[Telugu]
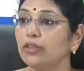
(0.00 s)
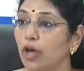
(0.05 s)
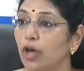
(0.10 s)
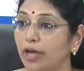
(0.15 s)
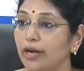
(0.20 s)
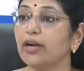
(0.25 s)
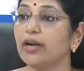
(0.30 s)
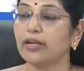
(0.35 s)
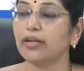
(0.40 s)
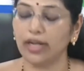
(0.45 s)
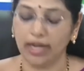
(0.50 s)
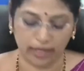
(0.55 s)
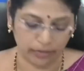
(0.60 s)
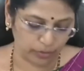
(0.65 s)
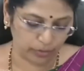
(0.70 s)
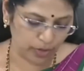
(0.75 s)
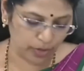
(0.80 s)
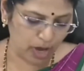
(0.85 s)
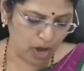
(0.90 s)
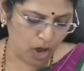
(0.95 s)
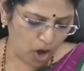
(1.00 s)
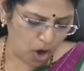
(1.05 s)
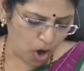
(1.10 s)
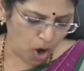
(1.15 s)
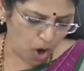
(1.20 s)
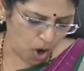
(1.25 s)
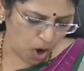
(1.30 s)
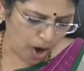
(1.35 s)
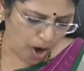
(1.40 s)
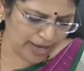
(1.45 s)
దొరకట్లేదు
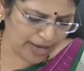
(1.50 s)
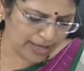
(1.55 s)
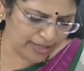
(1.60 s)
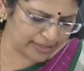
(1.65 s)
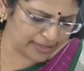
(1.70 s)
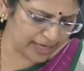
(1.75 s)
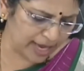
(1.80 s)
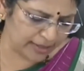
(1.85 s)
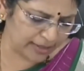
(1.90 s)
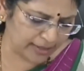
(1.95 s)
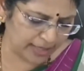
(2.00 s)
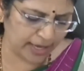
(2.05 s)
ఆయిల్స్